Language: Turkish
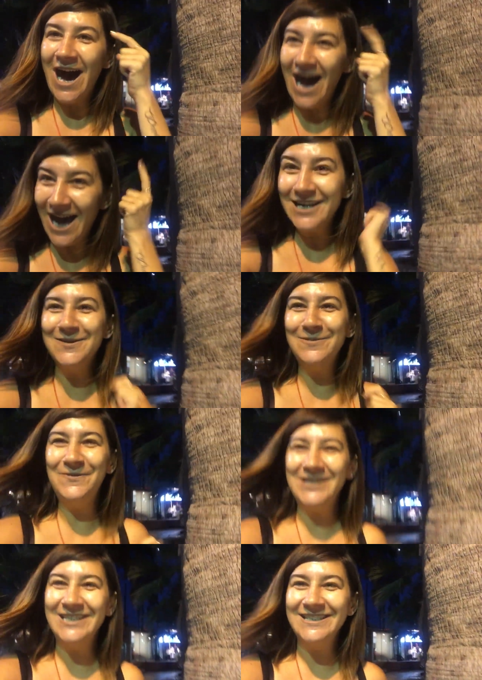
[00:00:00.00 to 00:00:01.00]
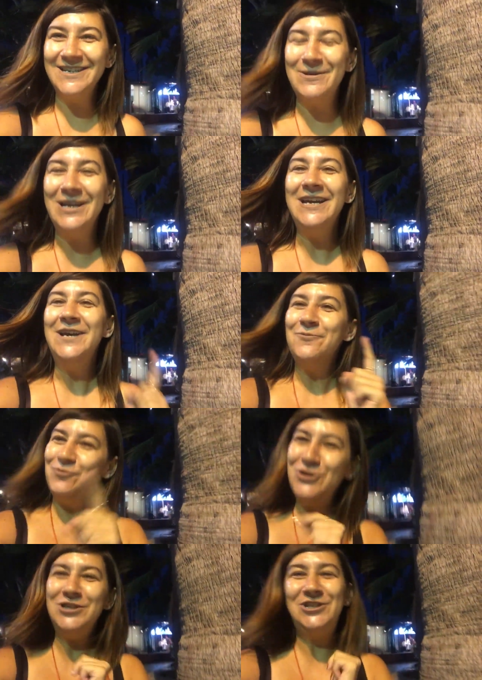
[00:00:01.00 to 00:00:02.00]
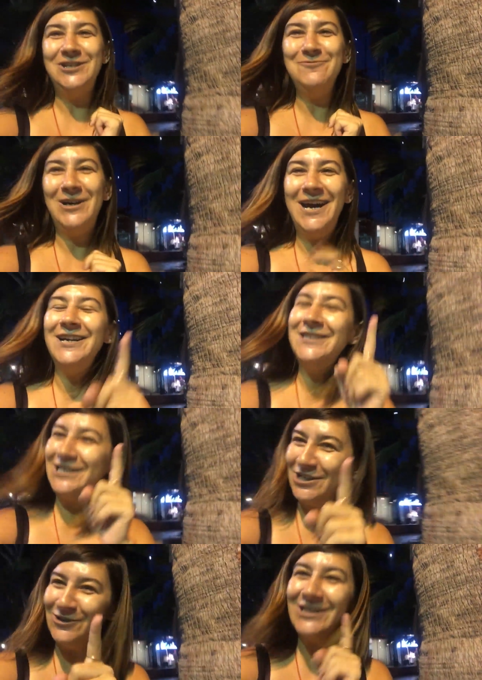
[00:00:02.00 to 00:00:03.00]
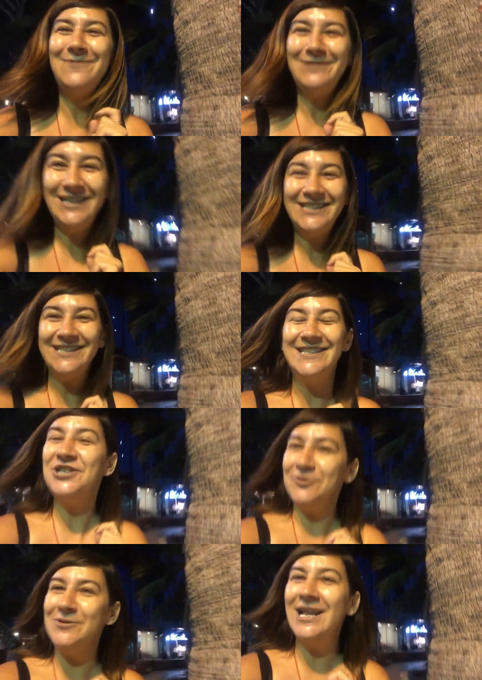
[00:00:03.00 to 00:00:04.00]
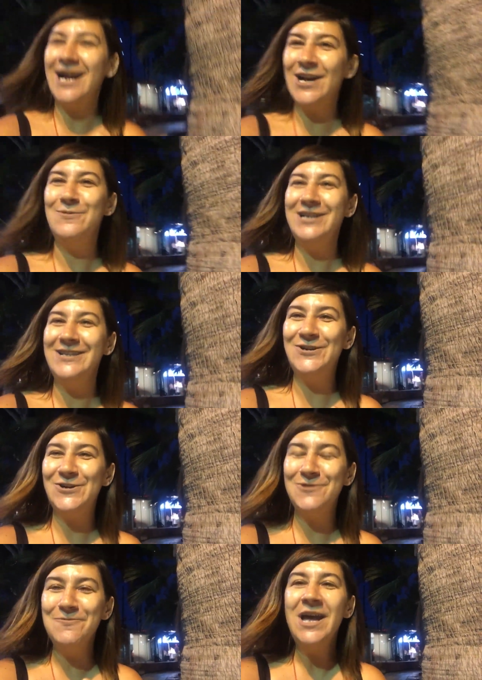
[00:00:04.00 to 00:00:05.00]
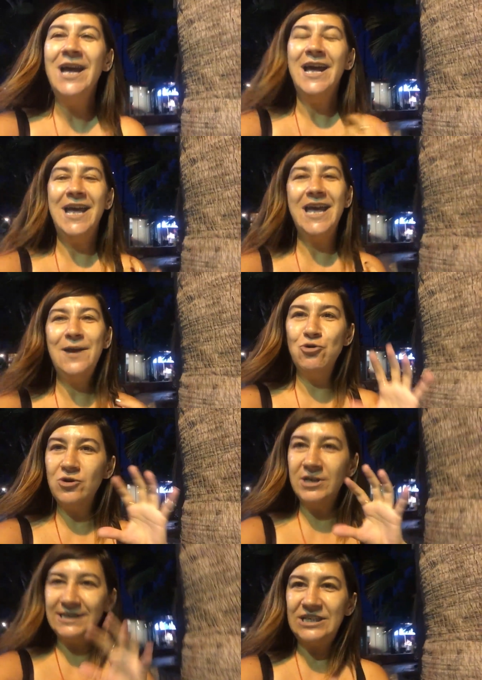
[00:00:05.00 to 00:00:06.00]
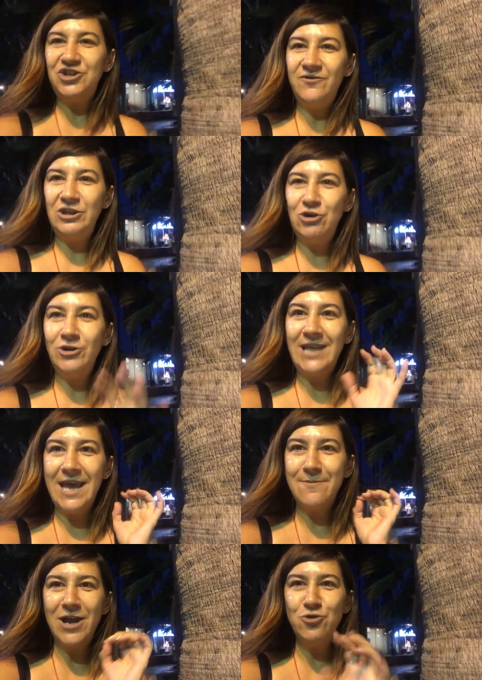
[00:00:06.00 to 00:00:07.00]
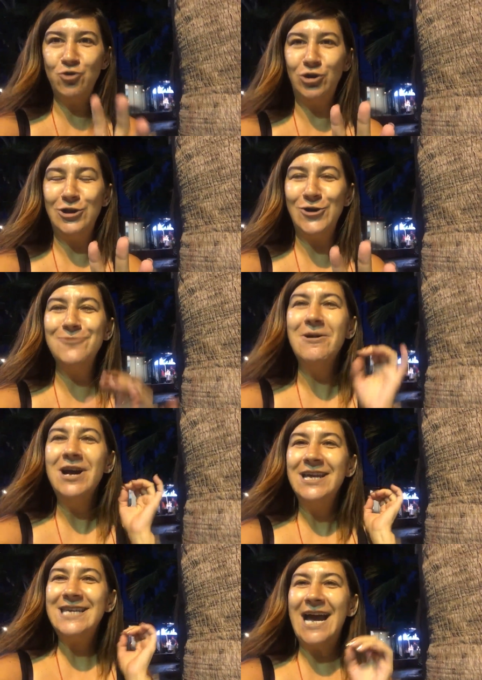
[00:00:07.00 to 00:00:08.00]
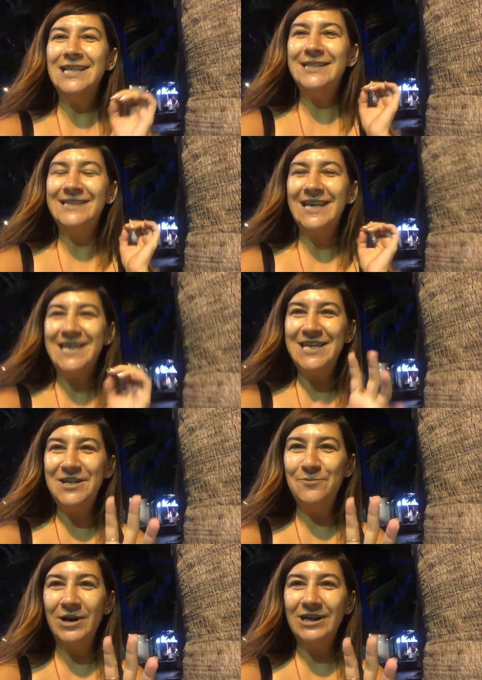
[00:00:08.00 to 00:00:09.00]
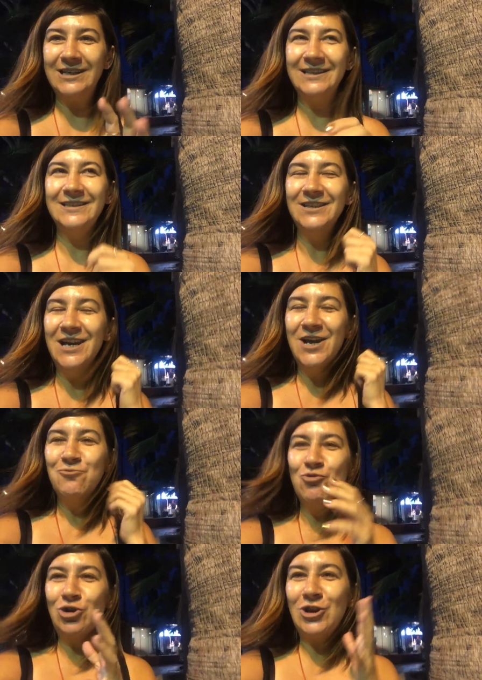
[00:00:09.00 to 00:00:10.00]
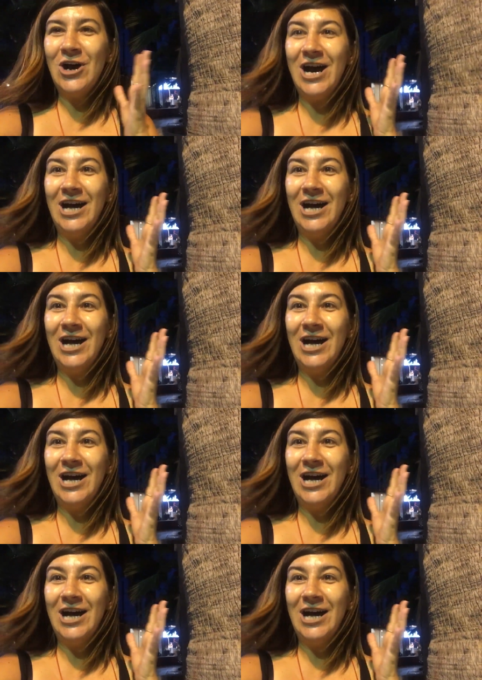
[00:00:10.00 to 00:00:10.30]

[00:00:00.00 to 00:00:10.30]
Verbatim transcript: Harika bir fikir değil mi? Bunun için bana teşekkür edebilirsiniz. Şimdiden kabul ediyorum. Ee, bu kısacık videoyu da hemen yüklüyorum. Kendinize iyi bakın. Mutlu